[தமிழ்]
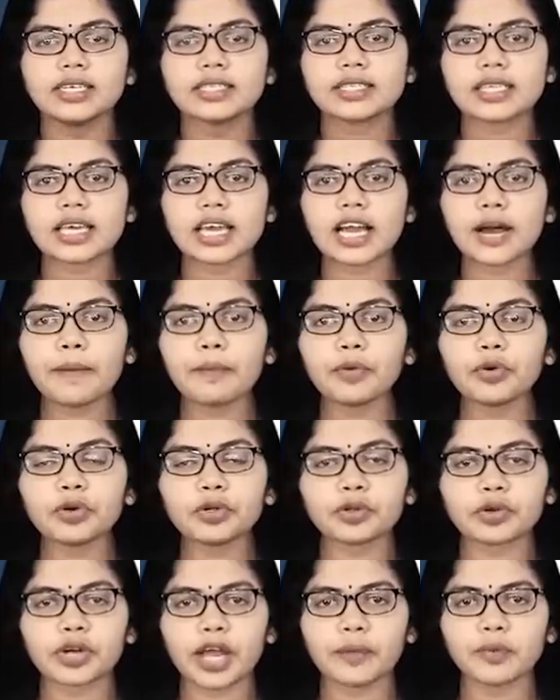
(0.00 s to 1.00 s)

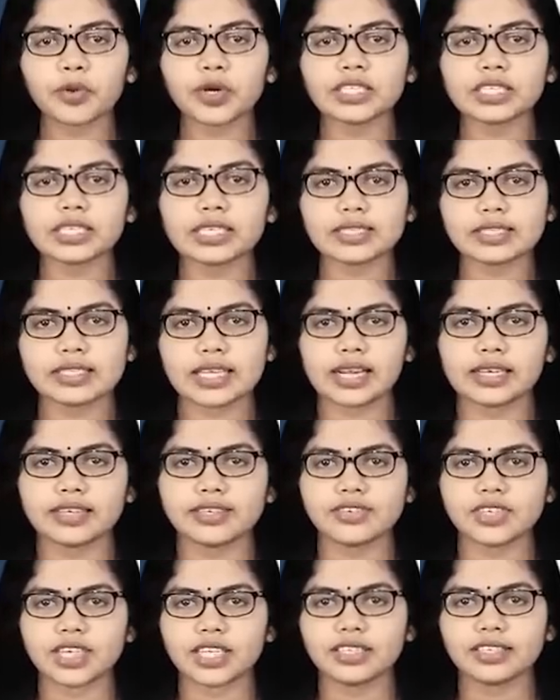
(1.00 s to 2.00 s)
சிங்கப்பூர் துறைமுகத்துக்கு
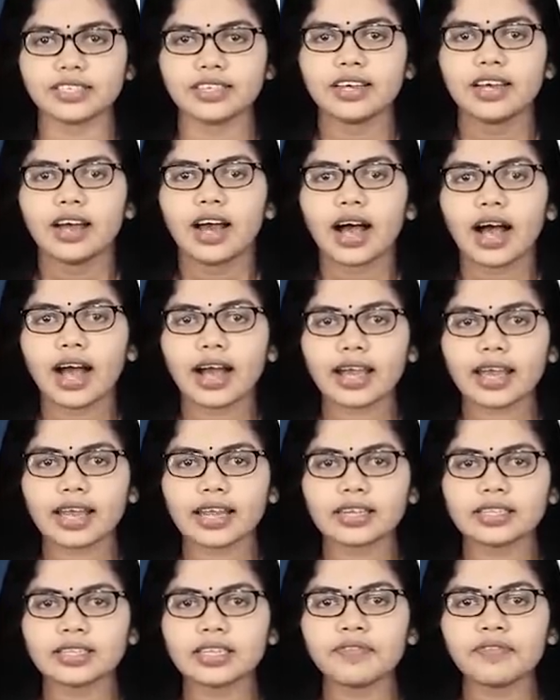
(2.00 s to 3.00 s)
செல்கின்றது
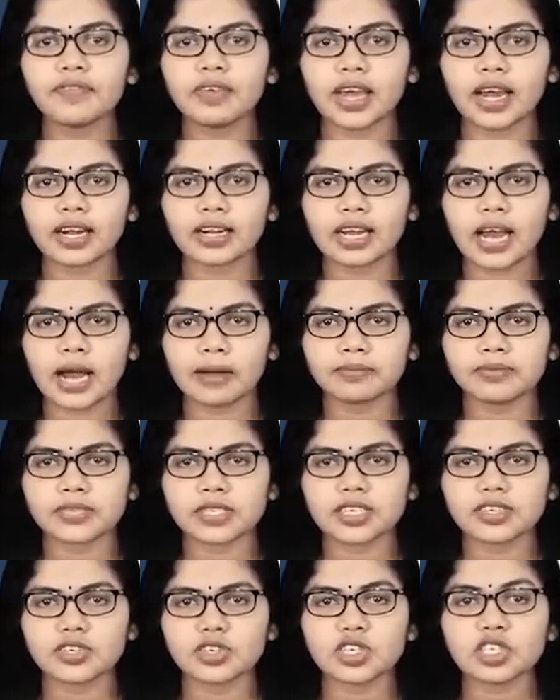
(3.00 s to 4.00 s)
அங்கிருந்து வியட்நாம்
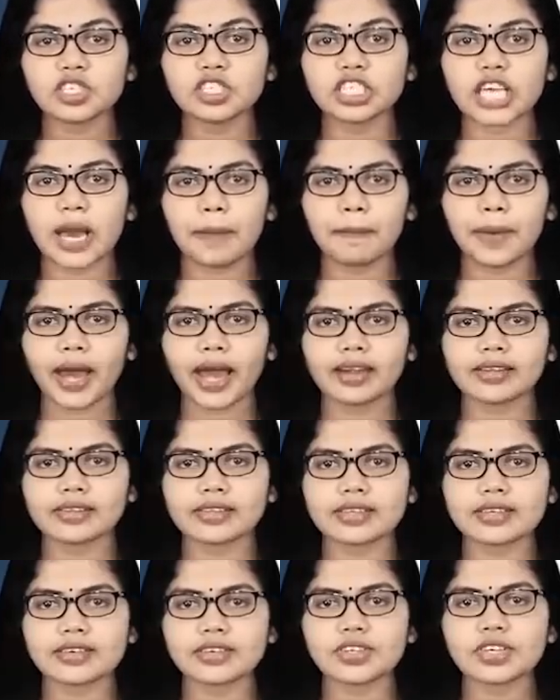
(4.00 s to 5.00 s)
சென்று ஜப்பான்
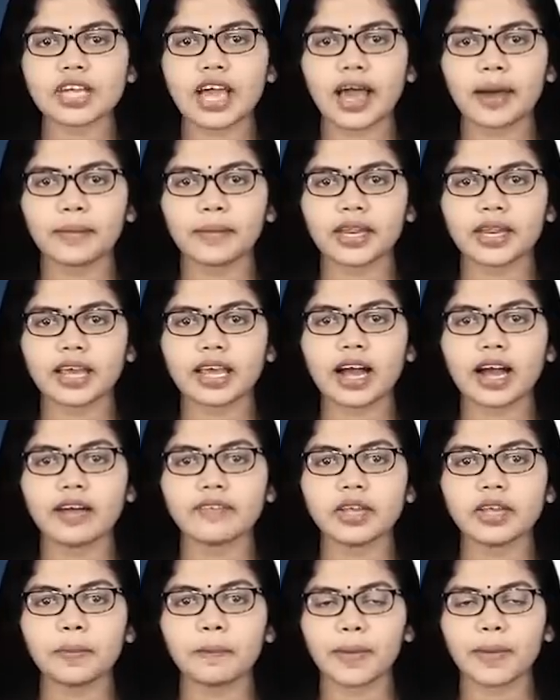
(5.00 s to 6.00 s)
சென்று
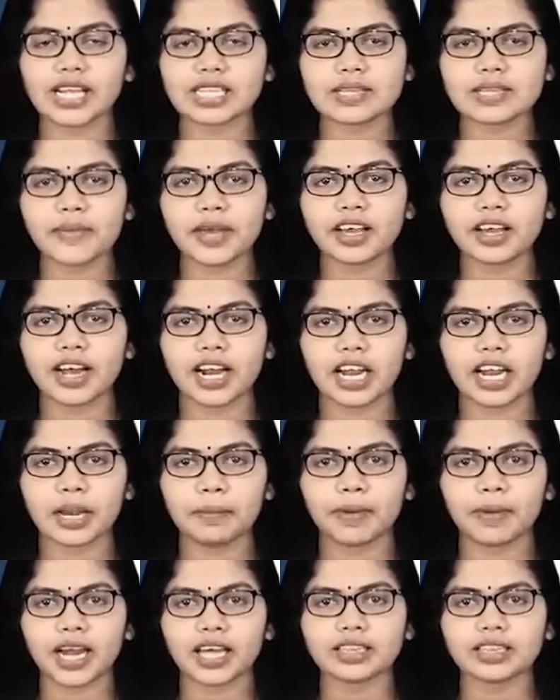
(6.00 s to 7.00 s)
அமெரிக்காவின் பசிபிக்
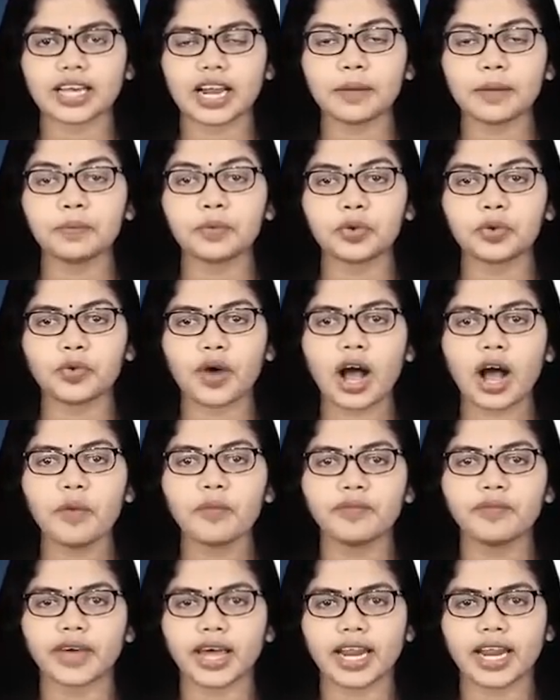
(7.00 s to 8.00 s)
கடற்படை தளம்
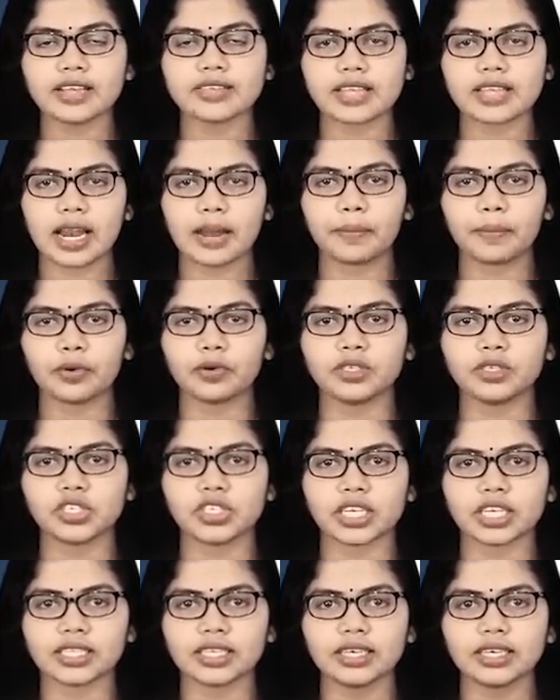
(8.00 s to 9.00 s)
குவாம் வரை செல்ல
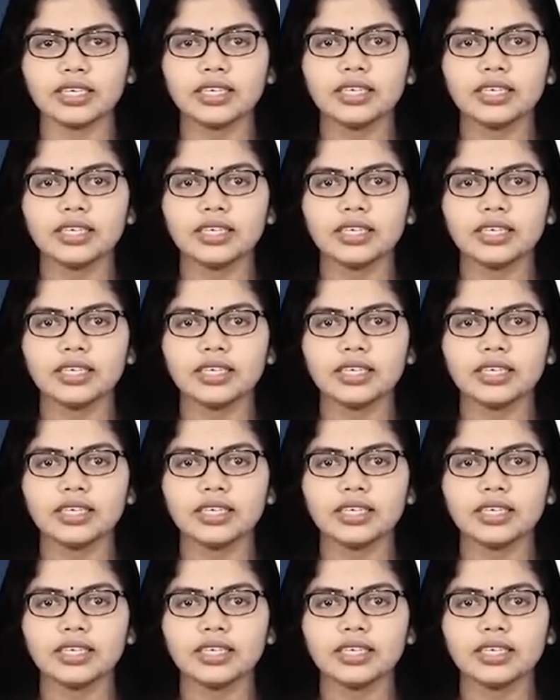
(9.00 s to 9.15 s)
போகின்றது